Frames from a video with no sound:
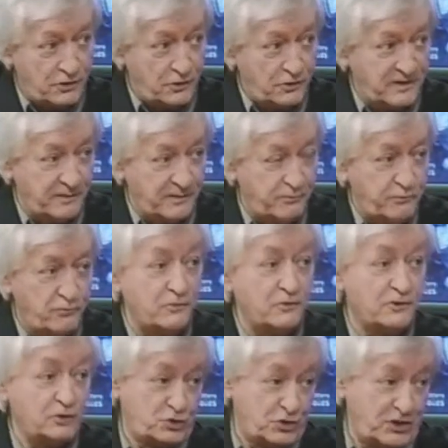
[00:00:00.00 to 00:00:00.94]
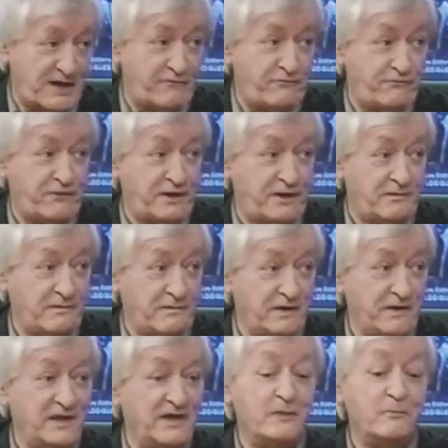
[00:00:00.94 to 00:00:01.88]
le début, j'ai la fin.
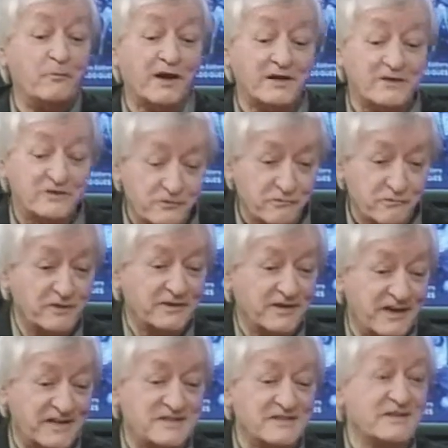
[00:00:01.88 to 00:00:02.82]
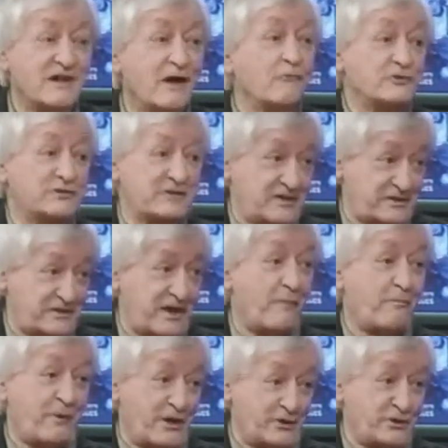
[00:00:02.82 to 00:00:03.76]
Il me reste le milieu 500 à
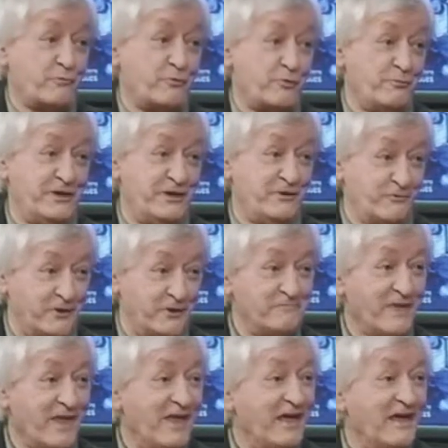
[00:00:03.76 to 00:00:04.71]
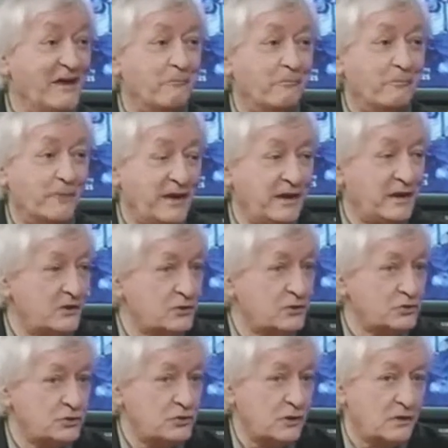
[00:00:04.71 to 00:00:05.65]
pages à meubler, oui. Mhm. Mais euh,
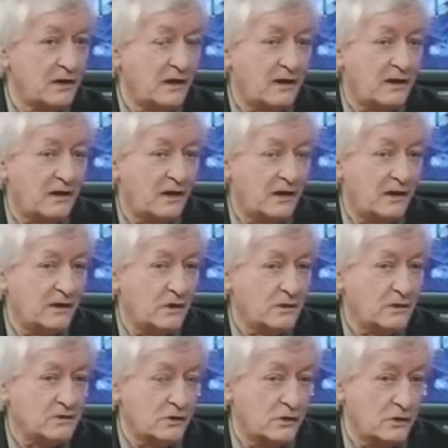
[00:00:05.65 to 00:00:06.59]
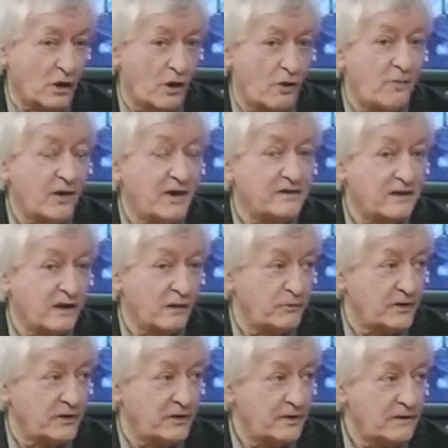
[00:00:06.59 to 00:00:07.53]
je, et lorsque le roman est
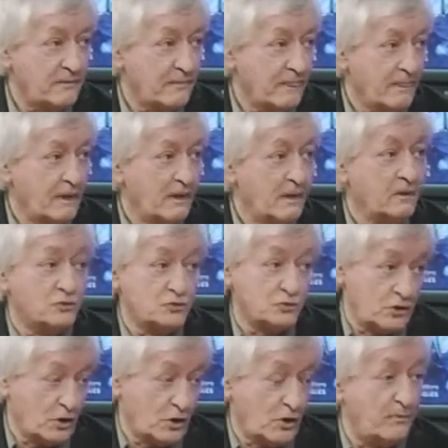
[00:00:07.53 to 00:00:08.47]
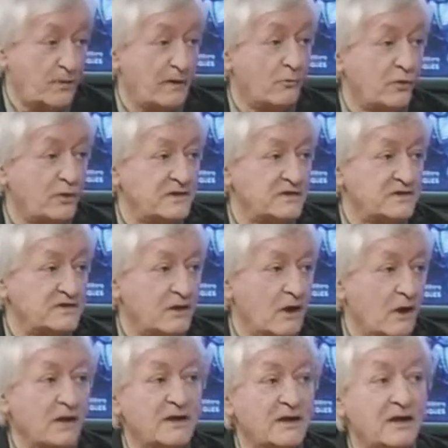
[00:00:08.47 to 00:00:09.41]
terminé, je le remets à mon
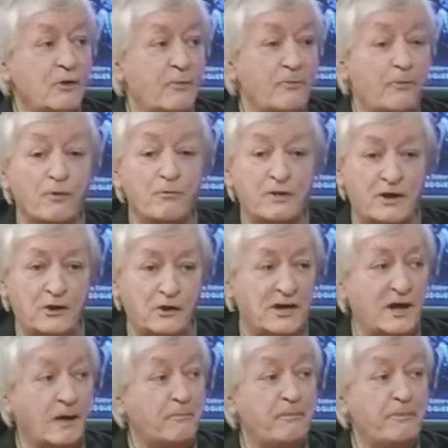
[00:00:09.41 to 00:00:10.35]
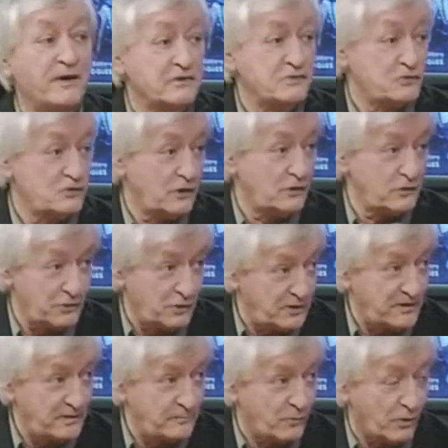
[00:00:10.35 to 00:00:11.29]
éditeur. Il est le premier à le lire. Personne ne
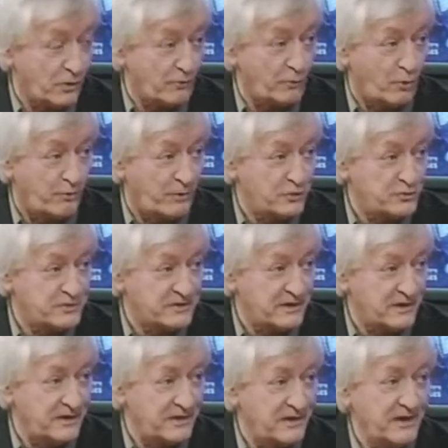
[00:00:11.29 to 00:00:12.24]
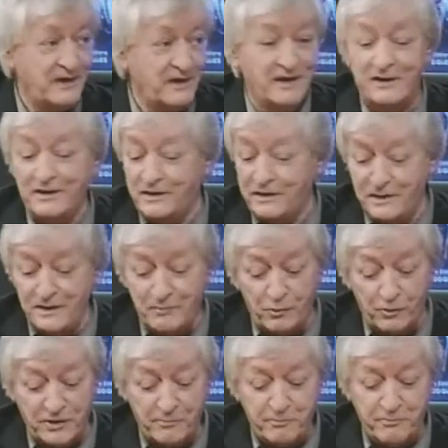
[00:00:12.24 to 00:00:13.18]
lit mon, manuscrit. Votre femme non ni plus? Ni
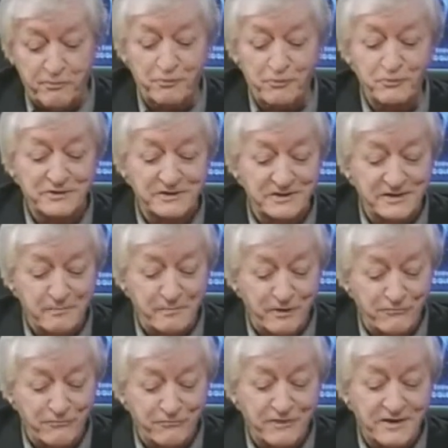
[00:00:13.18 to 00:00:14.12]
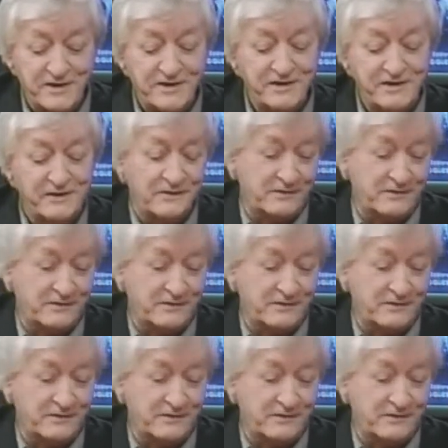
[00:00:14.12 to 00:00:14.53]
mon épouse, ni ma fille, euh,